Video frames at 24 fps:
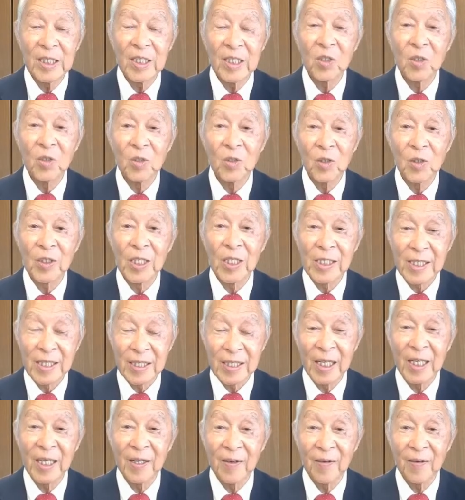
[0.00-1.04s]
以上ので
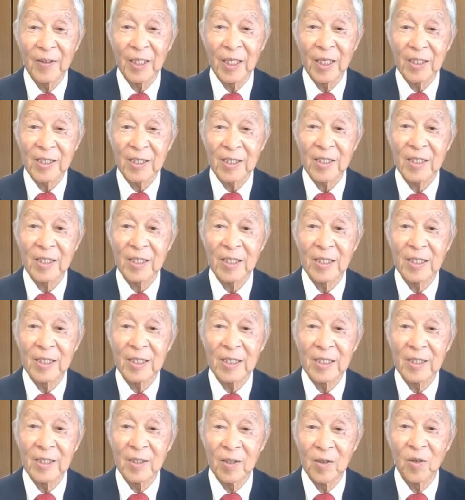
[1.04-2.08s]
すね
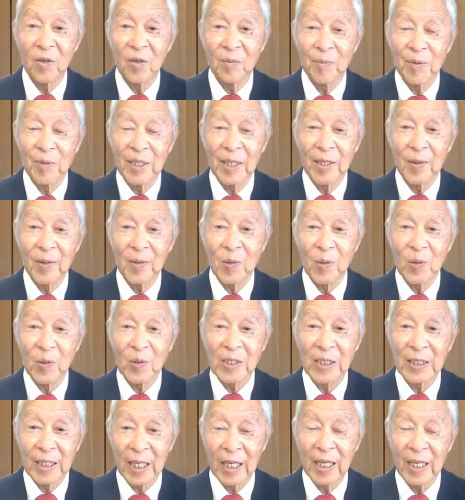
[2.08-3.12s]
私のビデオ
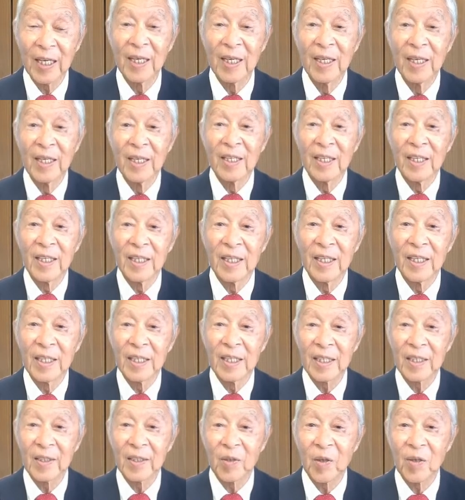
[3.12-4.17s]
講座で
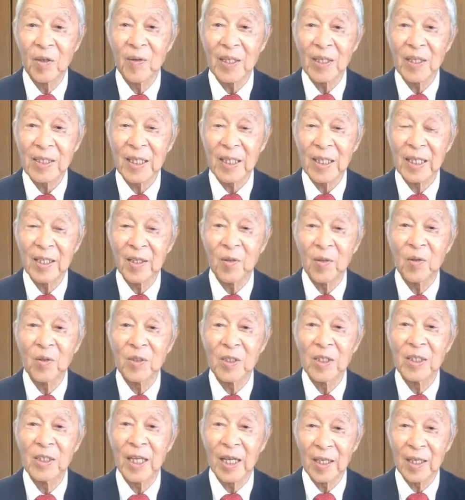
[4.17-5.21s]
えー、これは参
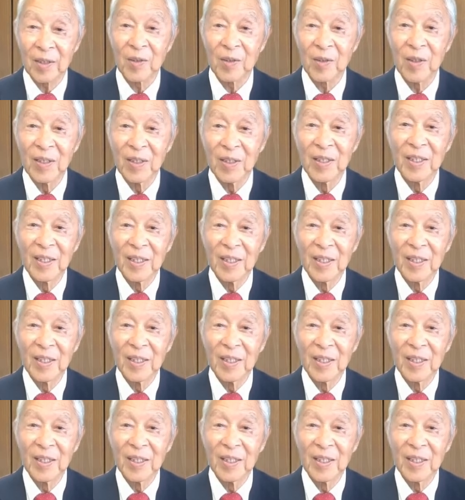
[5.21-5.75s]
考になると、